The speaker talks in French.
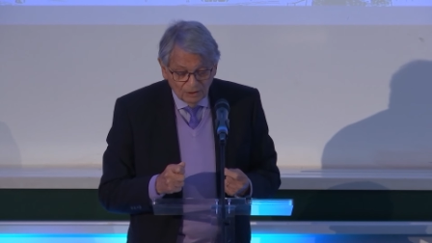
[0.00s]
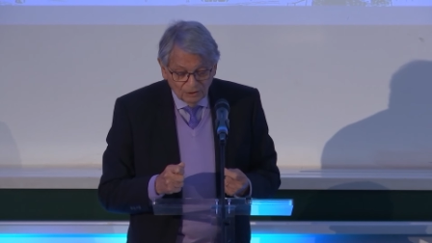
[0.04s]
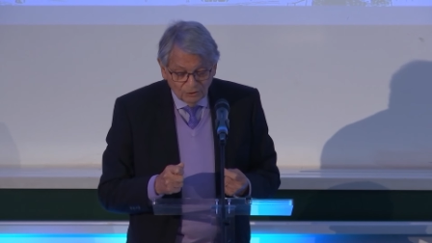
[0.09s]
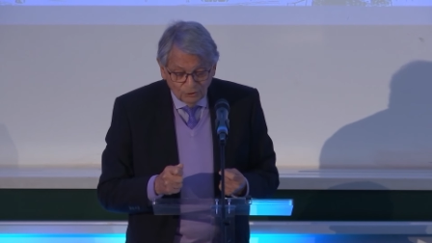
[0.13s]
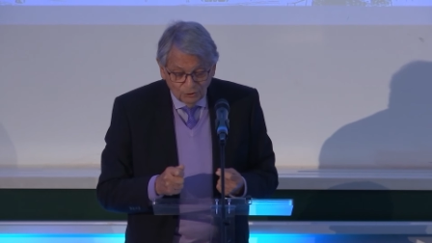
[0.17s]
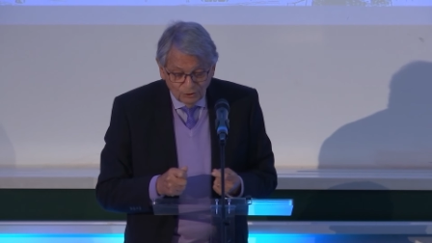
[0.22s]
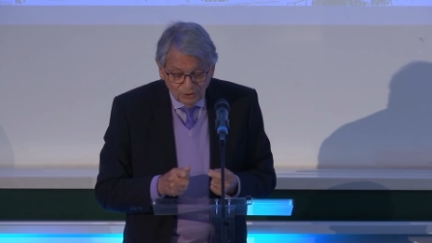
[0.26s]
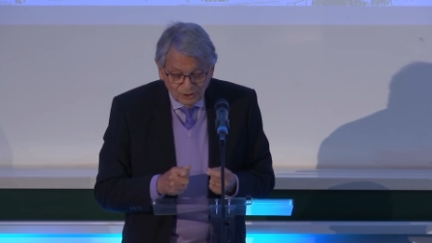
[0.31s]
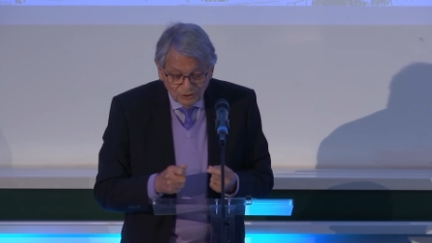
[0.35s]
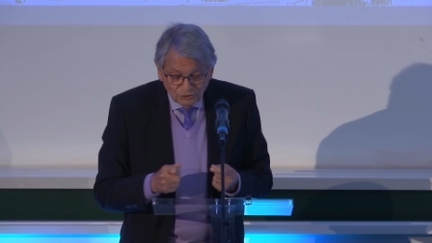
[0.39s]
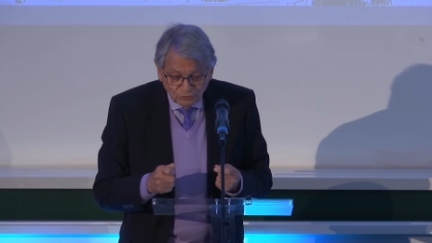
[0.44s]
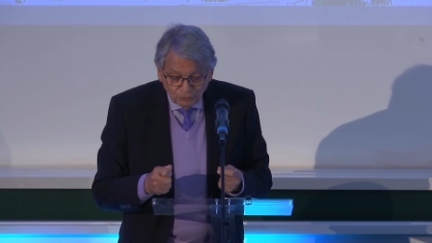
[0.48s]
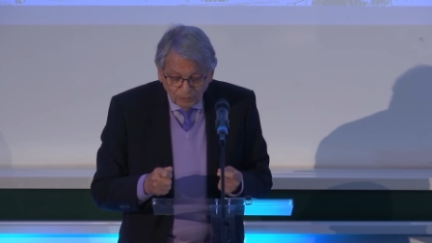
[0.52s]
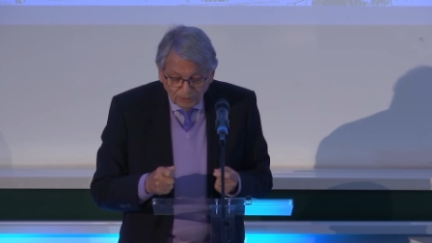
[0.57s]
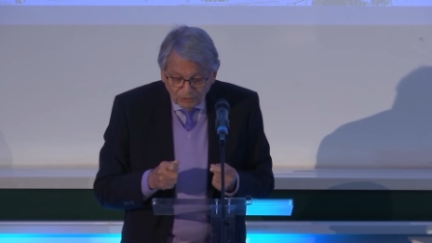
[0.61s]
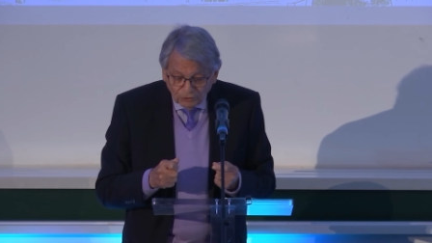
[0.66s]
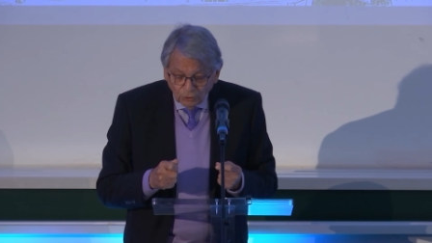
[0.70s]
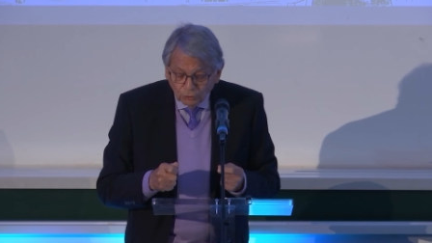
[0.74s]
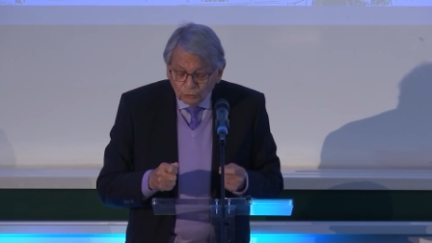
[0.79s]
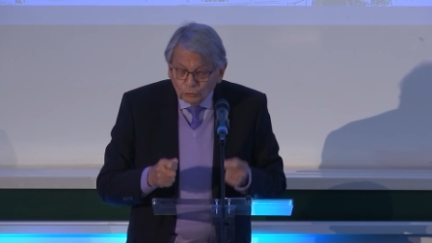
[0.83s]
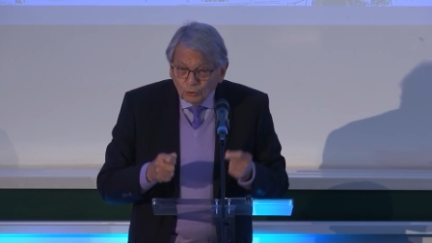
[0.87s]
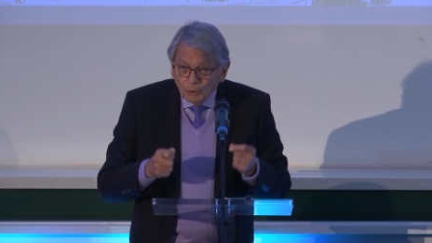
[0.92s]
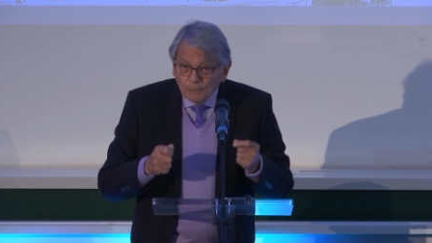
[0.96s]
que les
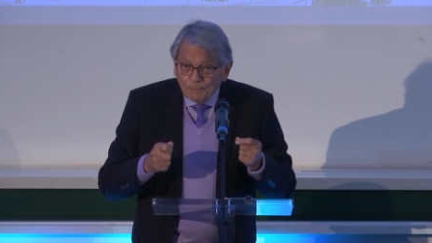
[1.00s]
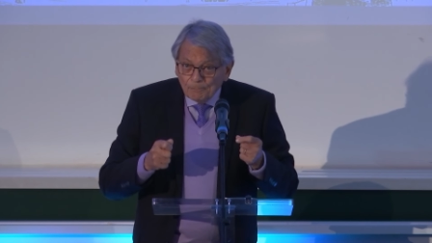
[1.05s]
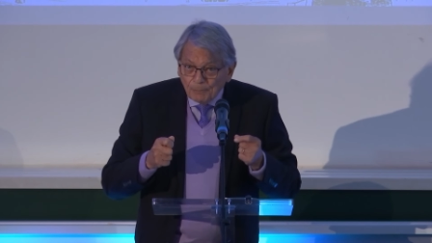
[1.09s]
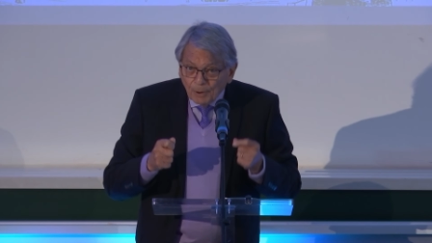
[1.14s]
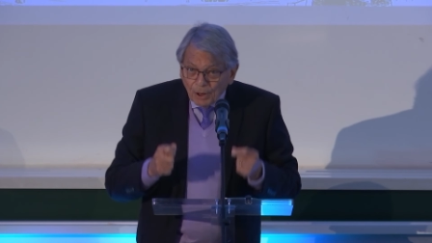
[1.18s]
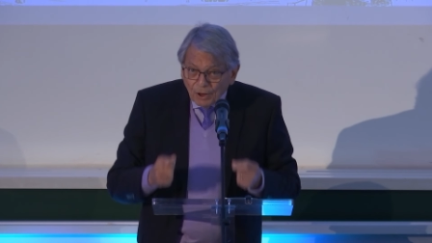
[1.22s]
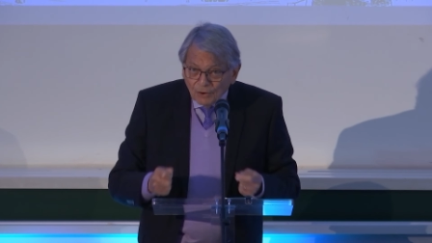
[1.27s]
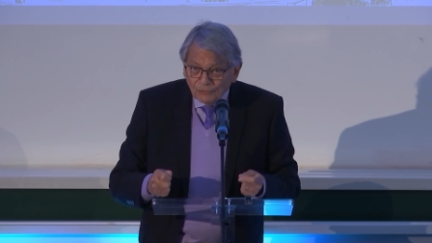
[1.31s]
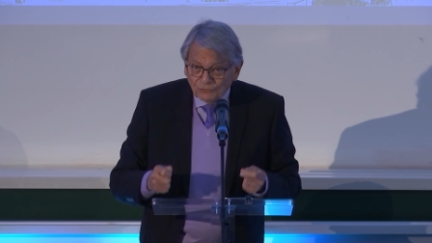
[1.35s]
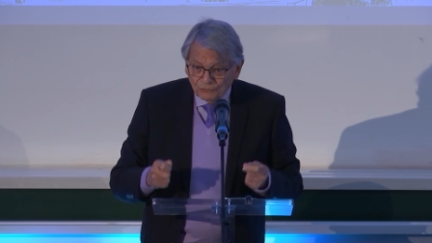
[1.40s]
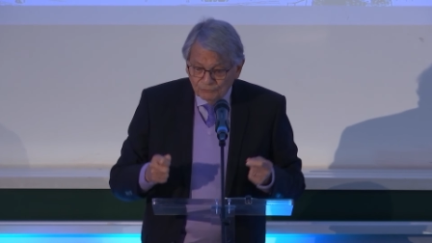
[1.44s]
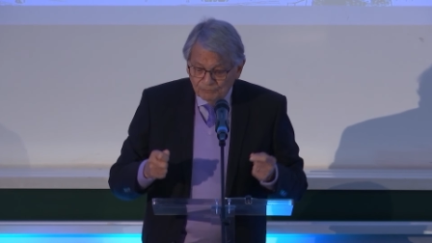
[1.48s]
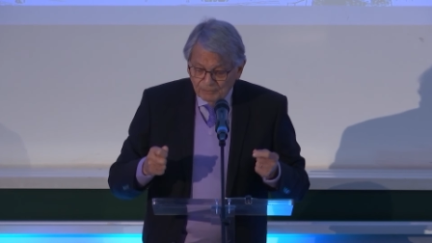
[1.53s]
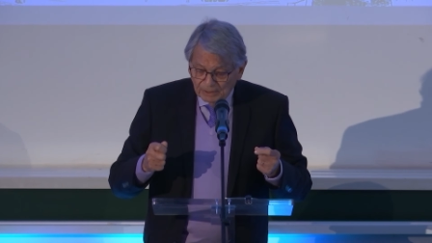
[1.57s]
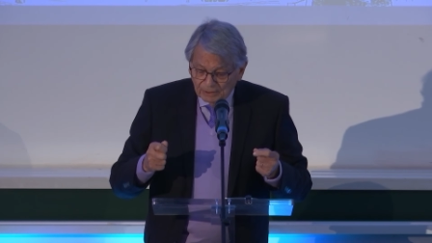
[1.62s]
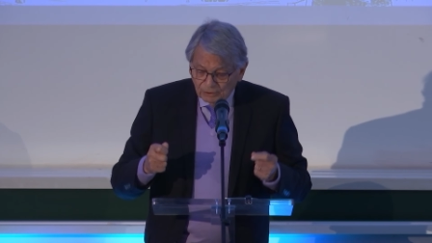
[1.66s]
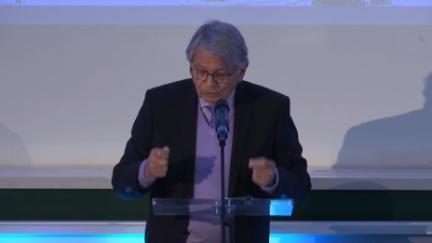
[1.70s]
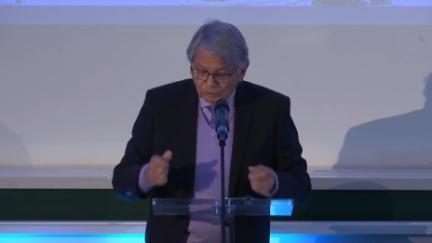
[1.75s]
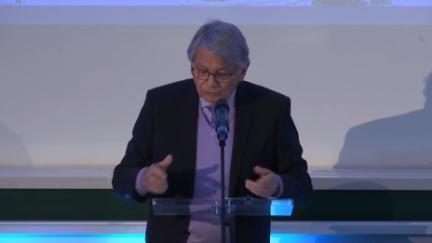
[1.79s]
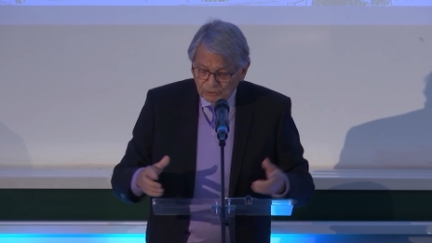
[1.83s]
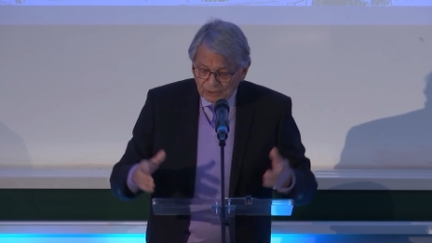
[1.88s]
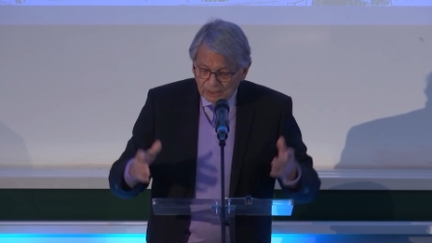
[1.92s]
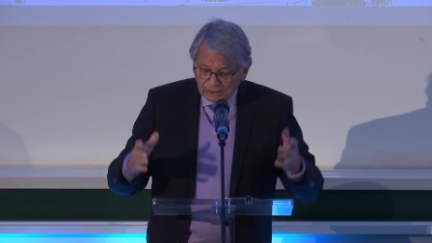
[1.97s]
soignants ne peuvent
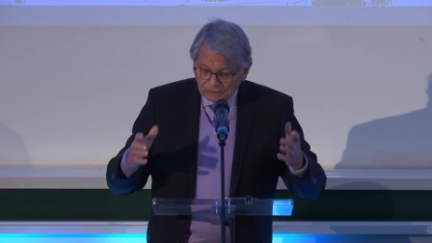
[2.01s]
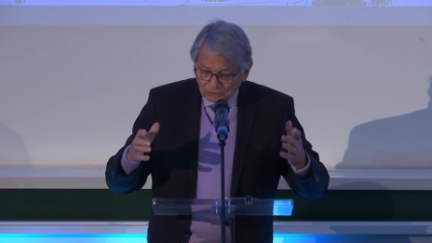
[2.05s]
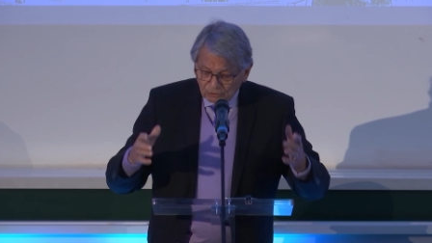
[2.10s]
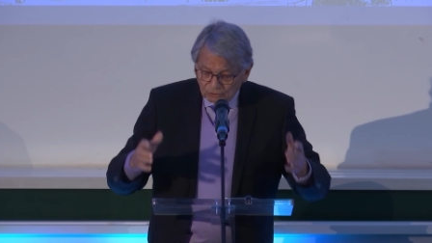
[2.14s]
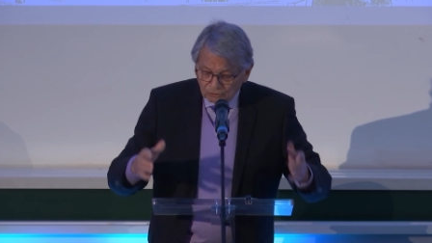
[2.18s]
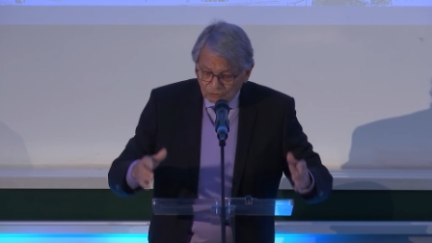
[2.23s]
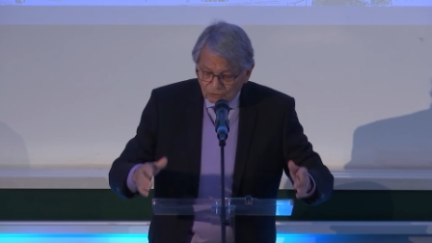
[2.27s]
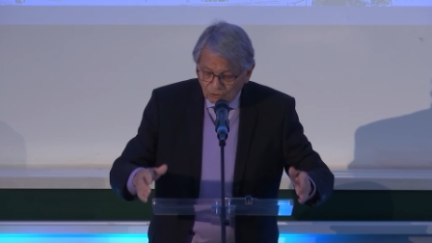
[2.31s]
méconnaître